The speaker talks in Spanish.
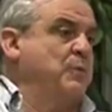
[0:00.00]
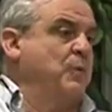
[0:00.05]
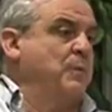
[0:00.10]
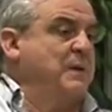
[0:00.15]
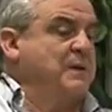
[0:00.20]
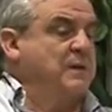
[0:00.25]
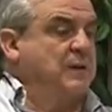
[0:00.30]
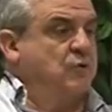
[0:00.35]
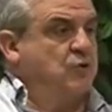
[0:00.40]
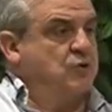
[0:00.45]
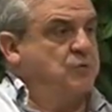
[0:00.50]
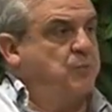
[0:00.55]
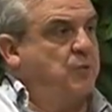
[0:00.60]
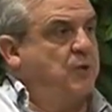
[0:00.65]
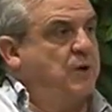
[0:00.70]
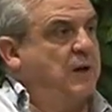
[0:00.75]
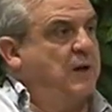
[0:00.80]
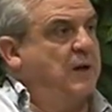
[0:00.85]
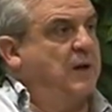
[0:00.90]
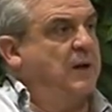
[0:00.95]
problemático es
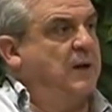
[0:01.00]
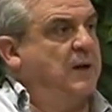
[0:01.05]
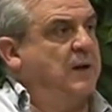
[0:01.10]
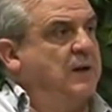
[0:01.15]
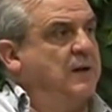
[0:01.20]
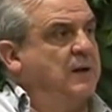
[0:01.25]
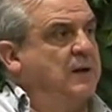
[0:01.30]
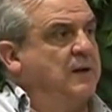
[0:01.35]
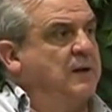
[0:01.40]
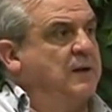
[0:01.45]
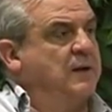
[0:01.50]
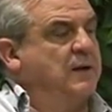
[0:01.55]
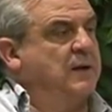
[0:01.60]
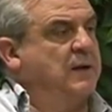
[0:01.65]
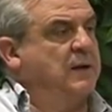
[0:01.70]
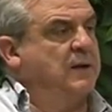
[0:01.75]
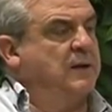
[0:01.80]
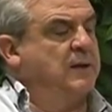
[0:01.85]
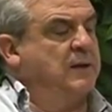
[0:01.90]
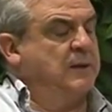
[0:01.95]
poner
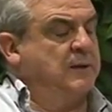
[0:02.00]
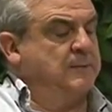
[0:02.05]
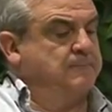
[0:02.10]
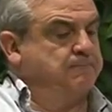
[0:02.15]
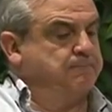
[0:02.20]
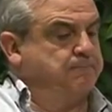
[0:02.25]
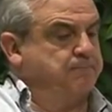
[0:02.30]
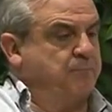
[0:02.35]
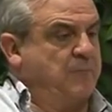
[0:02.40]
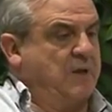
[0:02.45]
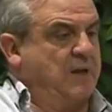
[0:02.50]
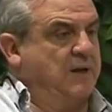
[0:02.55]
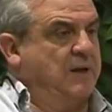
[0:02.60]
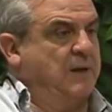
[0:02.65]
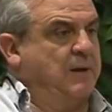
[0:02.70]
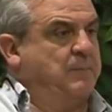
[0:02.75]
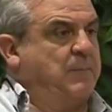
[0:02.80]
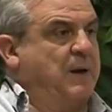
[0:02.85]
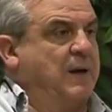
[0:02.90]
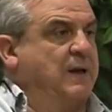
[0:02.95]
el,
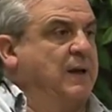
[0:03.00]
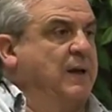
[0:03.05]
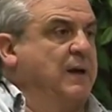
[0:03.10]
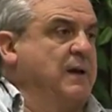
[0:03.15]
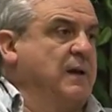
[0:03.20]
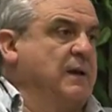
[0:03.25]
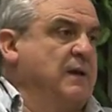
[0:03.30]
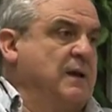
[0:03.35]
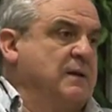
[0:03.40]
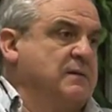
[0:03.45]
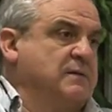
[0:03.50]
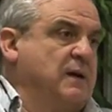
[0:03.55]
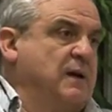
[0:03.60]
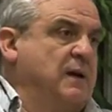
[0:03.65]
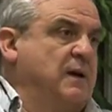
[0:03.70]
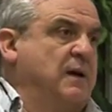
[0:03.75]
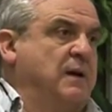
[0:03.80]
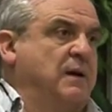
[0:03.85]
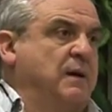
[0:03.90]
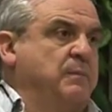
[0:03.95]
parque que ya
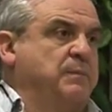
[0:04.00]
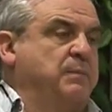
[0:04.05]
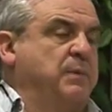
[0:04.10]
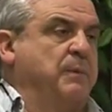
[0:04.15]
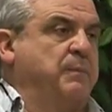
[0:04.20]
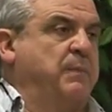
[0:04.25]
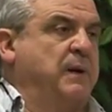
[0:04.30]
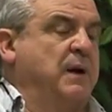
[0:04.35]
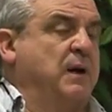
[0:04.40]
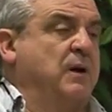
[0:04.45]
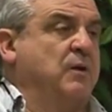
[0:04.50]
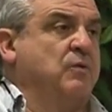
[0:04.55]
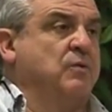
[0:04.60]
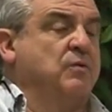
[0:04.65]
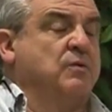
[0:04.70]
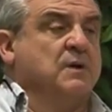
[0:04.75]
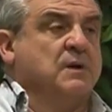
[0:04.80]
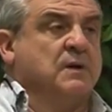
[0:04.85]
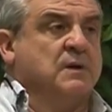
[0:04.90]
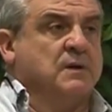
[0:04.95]
está
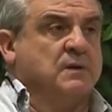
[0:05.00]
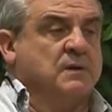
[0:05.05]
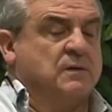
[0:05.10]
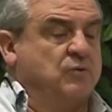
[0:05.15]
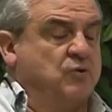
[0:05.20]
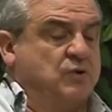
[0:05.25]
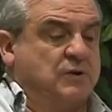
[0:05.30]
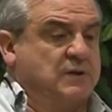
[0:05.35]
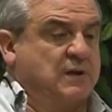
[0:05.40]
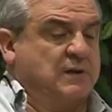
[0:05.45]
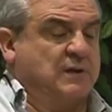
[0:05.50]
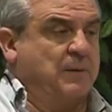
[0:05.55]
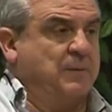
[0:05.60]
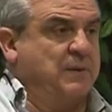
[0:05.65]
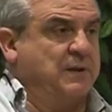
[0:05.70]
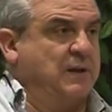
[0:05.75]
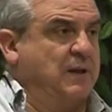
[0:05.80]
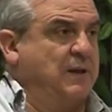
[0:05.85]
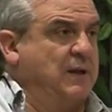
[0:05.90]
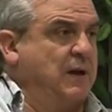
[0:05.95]
preparado, no sé
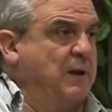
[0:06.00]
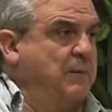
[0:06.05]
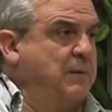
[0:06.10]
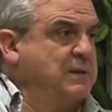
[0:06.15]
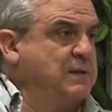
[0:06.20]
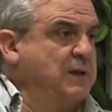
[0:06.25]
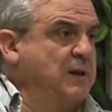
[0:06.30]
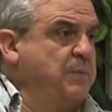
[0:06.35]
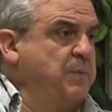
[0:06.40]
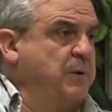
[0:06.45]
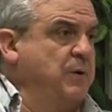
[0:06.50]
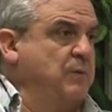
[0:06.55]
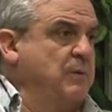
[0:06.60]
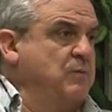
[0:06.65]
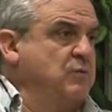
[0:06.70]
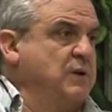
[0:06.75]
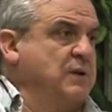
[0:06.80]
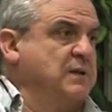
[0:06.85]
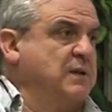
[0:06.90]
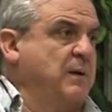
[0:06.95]
exactamente el día que va a ser, pero
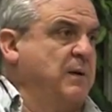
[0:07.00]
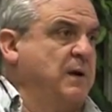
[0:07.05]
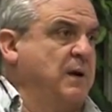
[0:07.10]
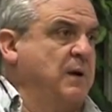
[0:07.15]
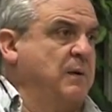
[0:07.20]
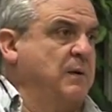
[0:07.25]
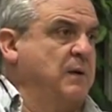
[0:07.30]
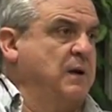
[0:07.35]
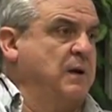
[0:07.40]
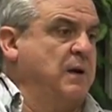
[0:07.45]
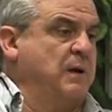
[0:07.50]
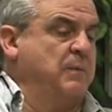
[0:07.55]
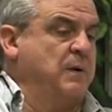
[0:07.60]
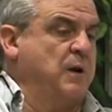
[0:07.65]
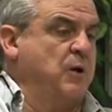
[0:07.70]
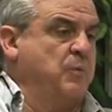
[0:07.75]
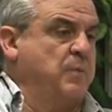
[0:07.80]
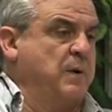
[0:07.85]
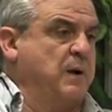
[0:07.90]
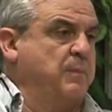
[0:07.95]
vamos, ya está
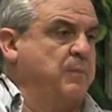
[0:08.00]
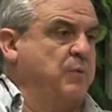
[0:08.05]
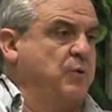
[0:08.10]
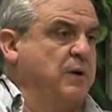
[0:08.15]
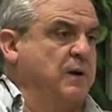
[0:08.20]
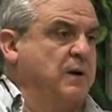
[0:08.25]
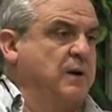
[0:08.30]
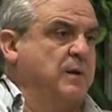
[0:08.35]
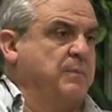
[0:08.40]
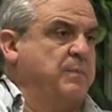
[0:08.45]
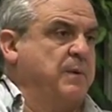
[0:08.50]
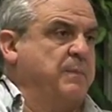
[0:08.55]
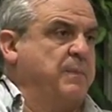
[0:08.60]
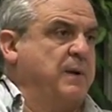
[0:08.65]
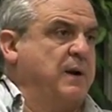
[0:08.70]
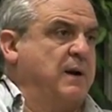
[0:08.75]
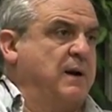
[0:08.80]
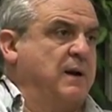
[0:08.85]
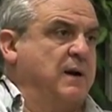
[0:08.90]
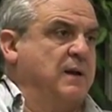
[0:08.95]
hablado para ponerle,
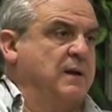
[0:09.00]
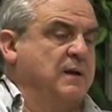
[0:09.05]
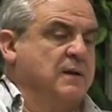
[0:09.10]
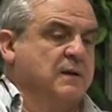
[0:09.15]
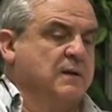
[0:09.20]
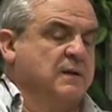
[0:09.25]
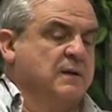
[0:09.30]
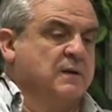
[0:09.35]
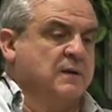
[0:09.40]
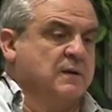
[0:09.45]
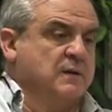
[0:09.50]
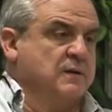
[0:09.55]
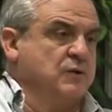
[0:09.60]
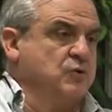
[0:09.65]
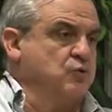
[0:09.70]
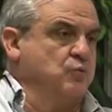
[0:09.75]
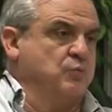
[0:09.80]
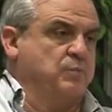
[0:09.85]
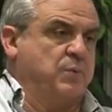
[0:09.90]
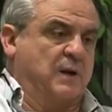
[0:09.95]
prepararle
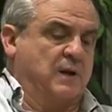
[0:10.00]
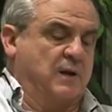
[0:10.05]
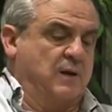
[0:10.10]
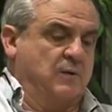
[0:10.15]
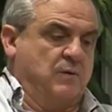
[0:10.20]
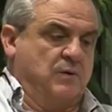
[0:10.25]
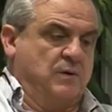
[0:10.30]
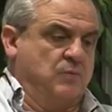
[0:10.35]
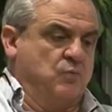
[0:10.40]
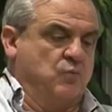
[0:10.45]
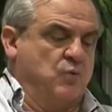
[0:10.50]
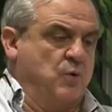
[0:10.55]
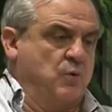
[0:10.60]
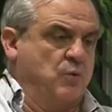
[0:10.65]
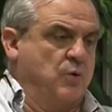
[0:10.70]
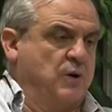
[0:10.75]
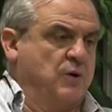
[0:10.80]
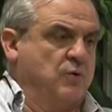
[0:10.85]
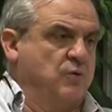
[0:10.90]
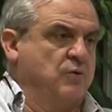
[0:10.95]
es un parque muy
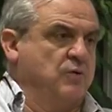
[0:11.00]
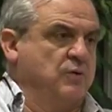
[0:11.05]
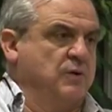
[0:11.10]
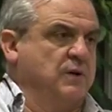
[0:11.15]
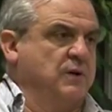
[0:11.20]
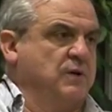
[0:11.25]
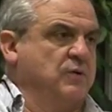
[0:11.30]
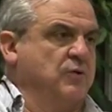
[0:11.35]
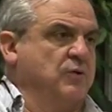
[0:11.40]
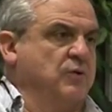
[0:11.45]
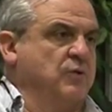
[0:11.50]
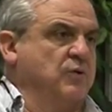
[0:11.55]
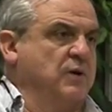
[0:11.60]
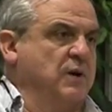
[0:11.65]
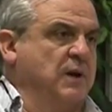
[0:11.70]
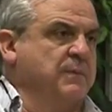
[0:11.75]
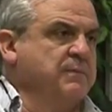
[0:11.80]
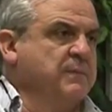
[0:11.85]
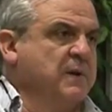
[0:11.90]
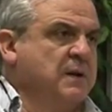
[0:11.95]
bueno y yo creo
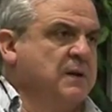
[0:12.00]
que,